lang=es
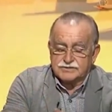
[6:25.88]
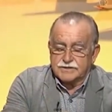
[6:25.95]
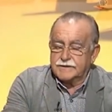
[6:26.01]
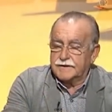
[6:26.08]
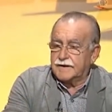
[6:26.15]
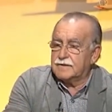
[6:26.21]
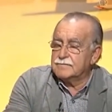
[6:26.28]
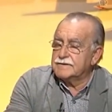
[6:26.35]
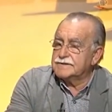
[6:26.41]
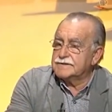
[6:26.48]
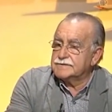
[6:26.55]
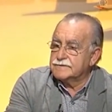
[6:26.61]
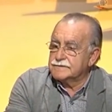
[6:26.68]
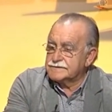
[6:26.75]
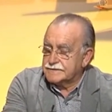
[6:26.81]
O sea que
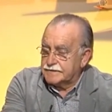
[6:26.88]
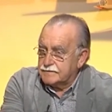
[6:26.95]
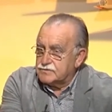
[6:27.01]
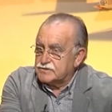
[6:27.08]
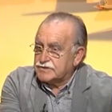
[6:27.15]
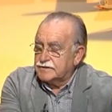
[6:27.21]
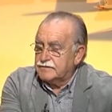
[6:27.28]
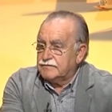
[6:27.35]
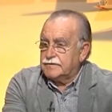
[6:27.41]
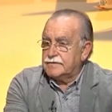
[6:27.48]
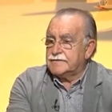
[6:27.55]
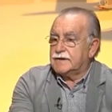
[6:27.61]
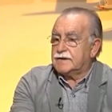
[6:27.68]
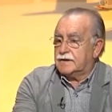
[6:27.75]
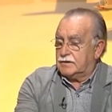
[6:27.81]
realmente entonces tenemos que
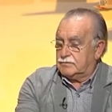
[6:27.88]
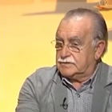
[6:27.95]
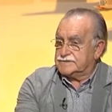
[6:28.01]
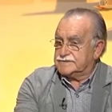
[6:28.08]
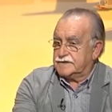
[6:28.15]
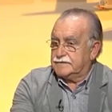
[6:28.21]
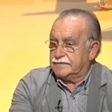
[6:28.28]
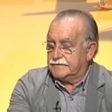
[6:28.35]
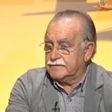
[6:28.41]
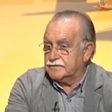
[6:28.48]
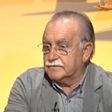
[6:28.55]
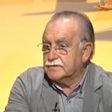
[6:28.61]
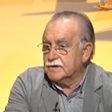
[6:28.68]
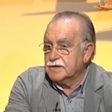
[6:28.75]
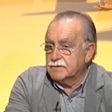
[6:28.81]
diferenciar a lo que estás
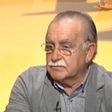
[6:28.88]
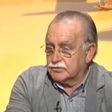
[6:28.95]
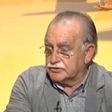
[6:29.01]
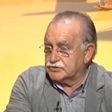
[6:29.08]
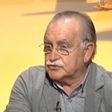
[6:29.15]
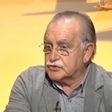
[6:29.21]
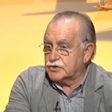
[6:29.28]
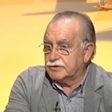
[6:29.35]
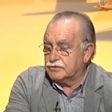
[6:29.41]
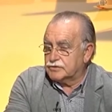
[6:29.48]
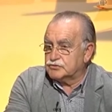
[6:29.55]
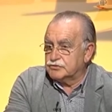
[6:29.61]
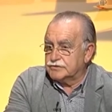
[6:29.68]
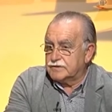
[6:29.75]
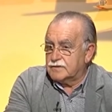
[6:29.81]
diciendo, pues esto creo
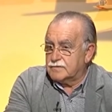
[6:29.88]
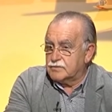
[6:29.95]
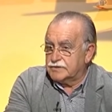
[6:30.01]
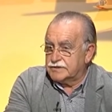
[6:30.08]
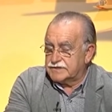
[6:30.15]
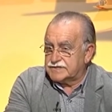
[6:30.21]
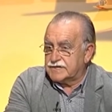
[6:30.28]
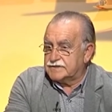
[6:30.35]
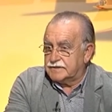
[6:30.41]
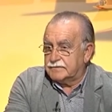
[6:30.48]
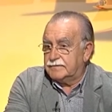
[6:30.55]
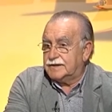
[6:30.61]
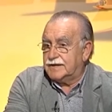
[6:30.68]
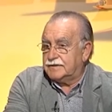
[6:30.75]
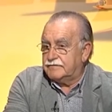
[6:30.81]
que es un tema muy interesante,
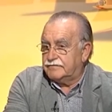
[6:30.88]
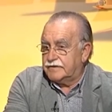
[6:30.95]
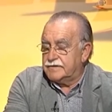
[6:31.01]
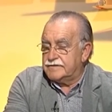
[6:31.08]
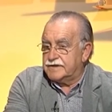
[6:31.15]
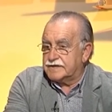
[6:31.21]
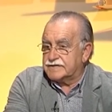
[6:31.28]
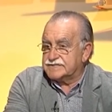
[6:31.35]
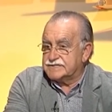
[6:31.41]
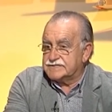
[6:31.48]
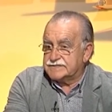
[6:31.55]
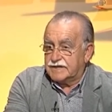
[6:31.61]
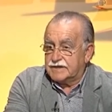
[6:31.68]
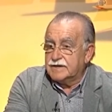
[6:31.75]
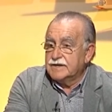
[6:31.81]
ver la diferencia que
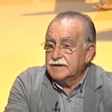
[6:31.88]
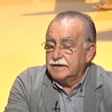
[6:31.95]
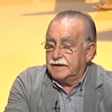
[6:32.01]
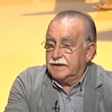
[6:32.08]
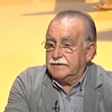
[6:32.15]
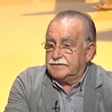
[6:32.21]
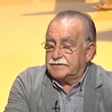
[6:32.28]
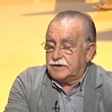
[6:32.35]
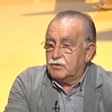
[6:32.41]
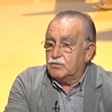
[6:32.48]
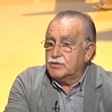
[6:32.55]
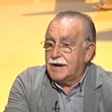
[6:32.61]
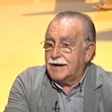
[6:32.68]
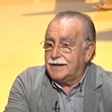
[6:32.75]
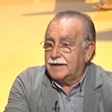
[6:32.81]
existe entre
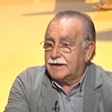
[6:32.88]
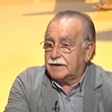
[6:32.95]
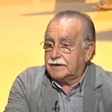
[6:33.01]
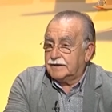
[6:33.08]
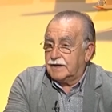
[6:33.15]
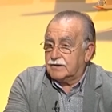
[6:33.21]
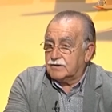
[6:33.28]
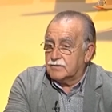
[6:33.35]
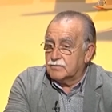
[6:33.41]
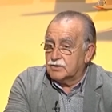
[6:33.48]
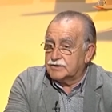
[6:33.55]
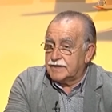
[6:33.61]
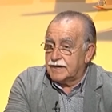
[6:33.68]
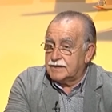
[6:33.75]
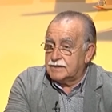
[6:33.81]
una alergia
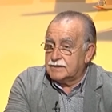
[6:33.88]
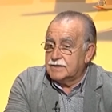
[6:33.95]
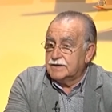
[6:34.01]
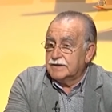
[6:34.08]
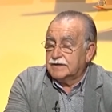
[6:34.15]
como tal